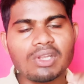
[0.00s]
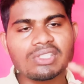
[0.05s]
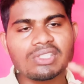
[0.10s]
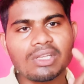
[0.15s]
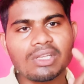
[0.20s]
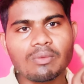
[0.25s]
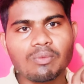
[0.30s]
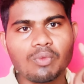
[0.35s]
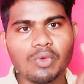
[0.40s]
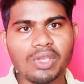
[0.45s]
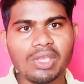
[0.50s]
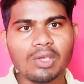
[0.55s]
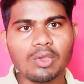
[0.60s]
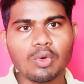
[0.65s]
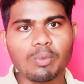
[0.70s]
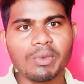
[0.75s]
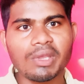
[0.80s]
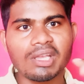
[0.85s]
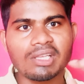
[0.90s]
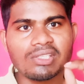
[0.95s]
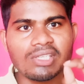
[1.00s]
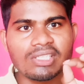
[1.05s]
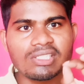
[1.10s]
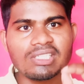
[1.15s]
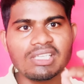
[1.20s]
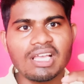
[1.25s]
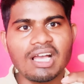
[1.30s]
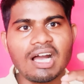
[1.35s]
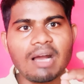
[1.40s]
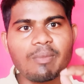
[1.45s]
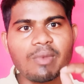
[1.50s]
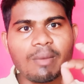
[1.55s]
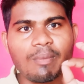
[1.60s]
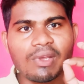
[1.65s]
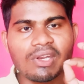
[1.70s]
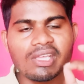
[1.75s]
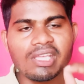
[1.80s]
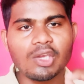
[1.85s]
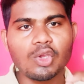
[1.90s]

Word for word: है सिर्फ एक रुपये है जैसे आप यहाँ पर